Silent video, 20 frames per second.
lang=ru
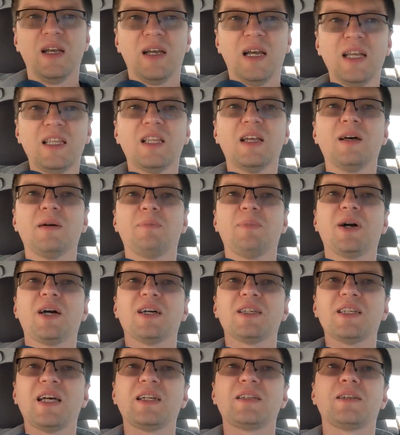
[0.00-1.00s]
Это
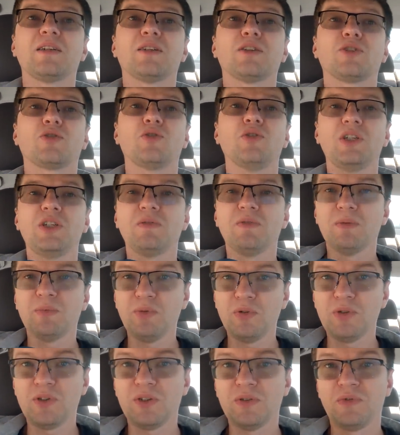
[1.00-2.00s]
показательно, что если вы
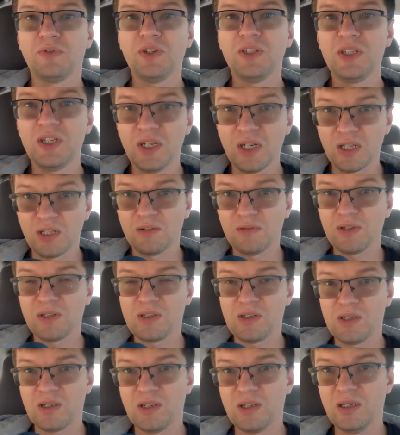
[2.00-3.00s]
будете
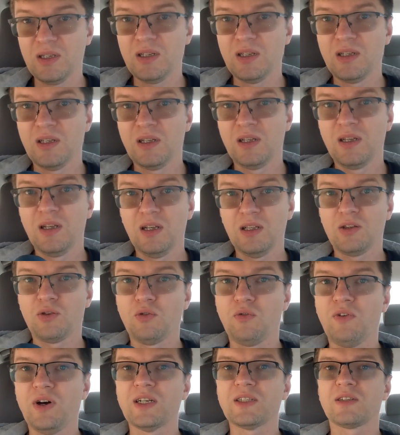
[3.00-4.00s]
выделываться,
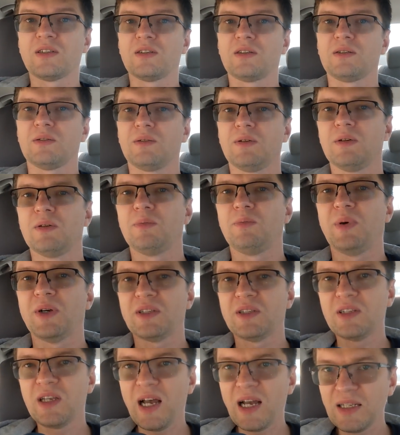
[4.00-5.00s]
то вас э,
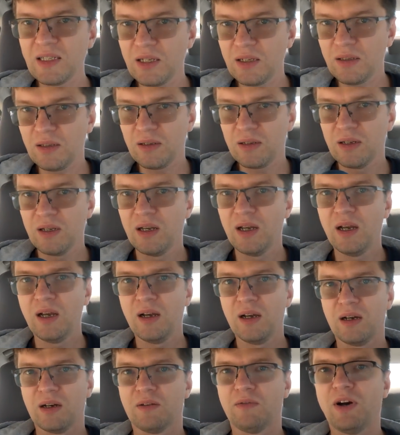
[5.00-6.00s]
посадят,
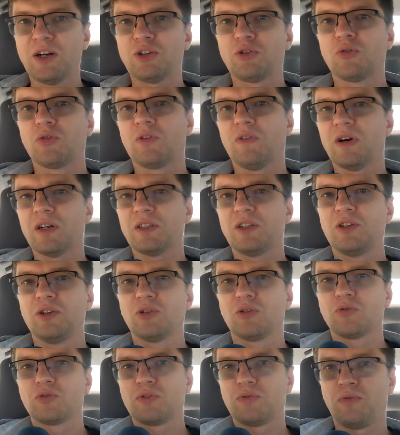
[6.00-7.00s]
вашу
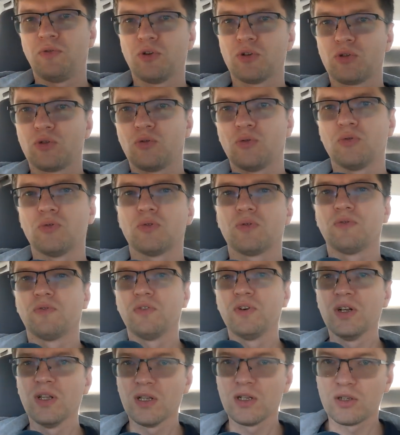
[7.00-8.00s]
квартиру сфоткают,
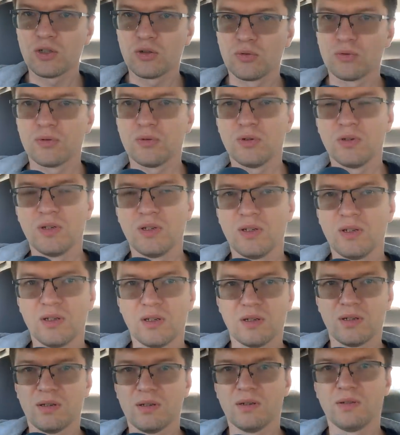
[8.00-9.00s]
выложат,
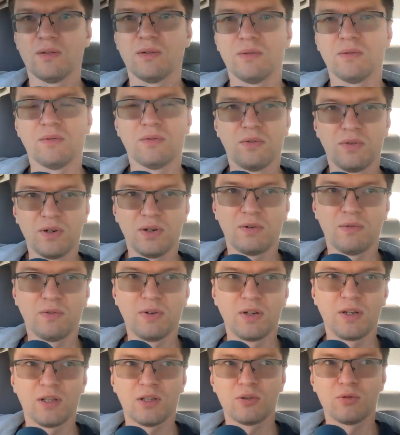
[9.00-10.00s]
э, вы,
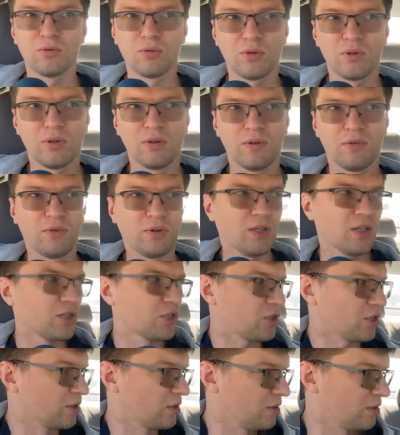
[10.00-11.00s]
выкладут,
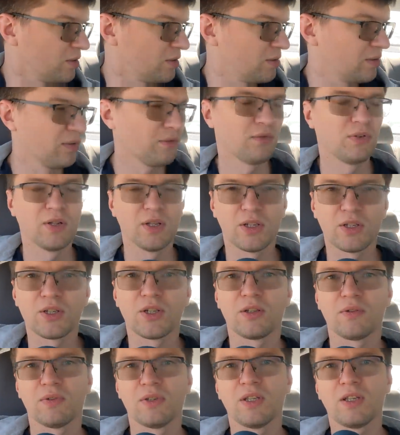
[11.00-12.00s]
выложат,
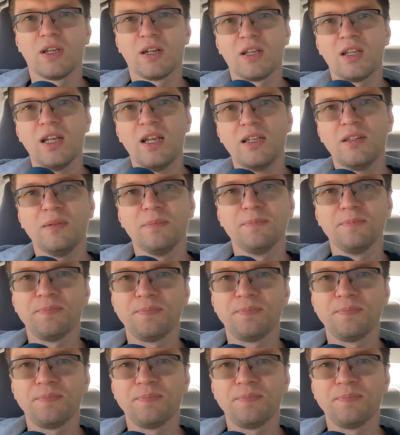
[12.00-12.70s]
выложат в интернет,